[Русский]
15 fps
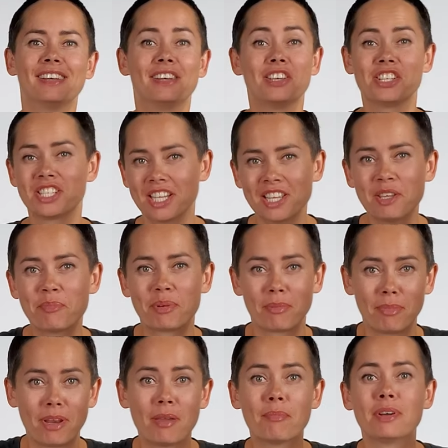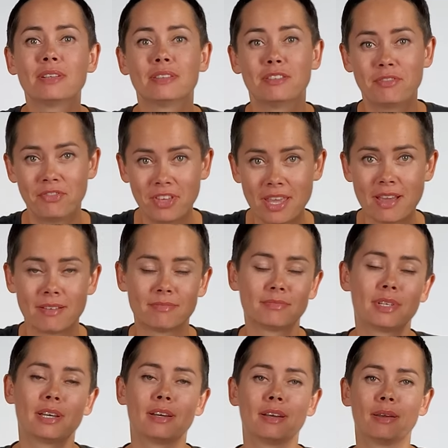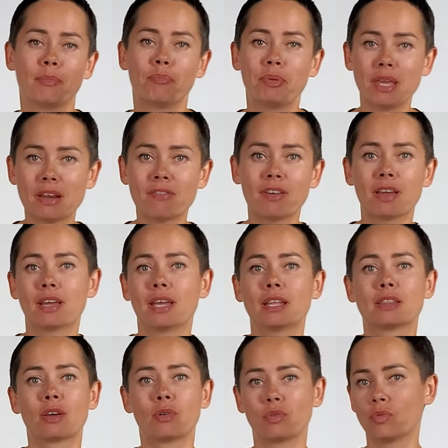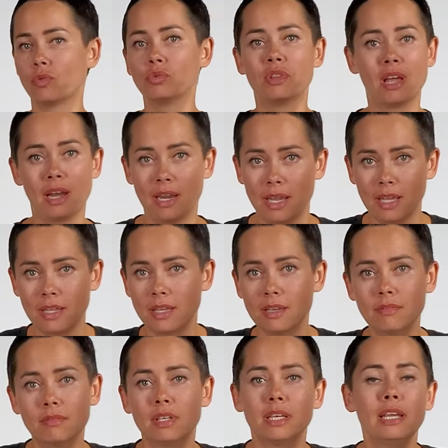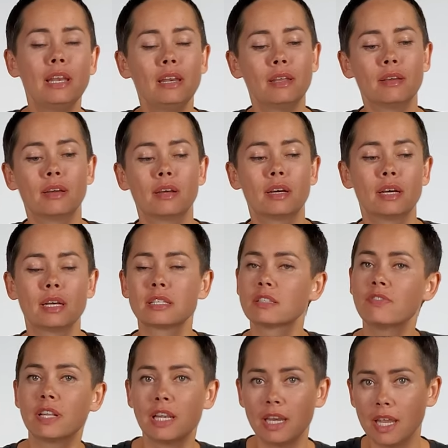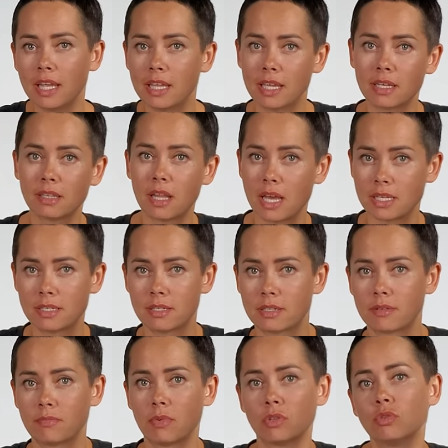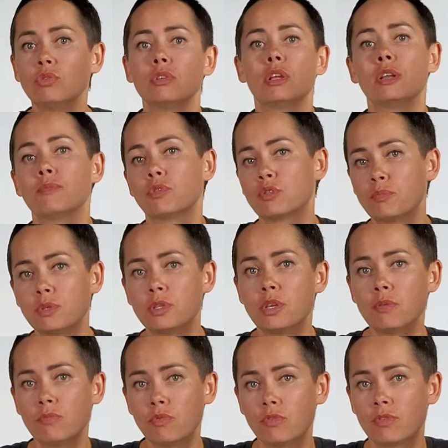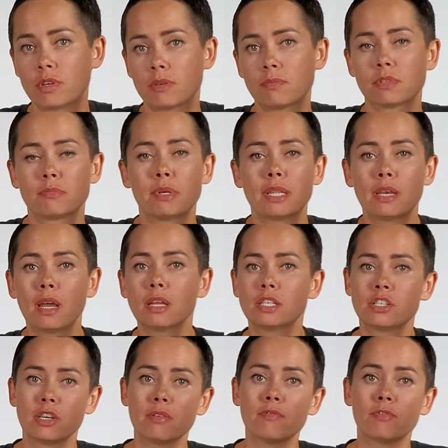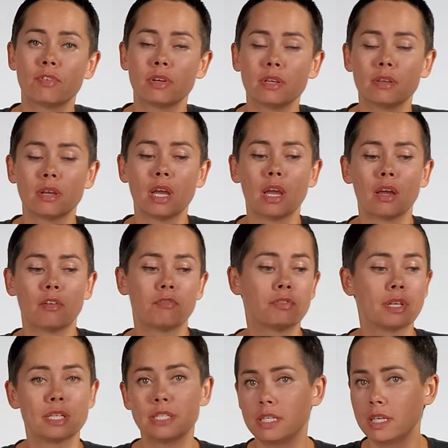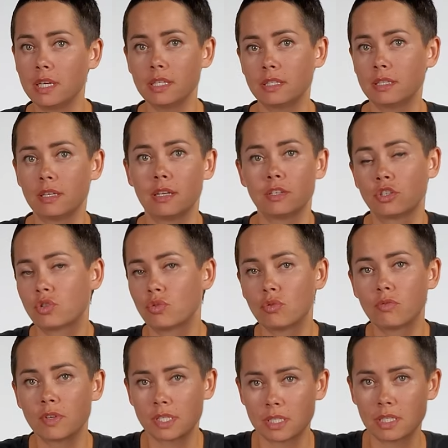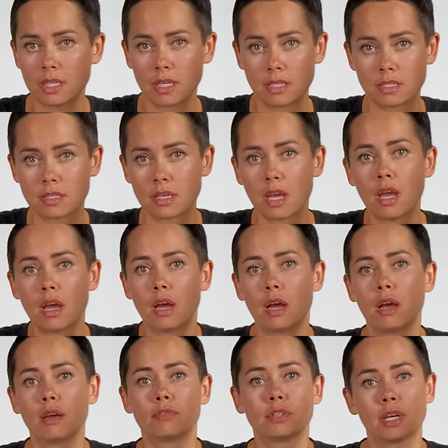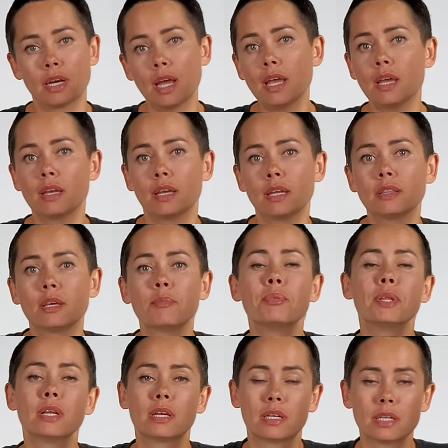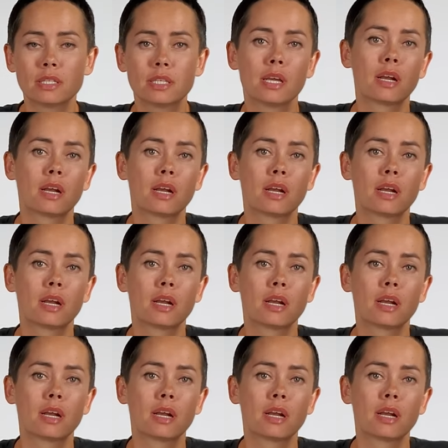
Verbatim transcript: Решений проблемы две. А, первое – это удаление или осветление лазером, ну или, может быть, ремувером, смотря чем вы владеете или что у вас есть. А, вторая – это перекрытие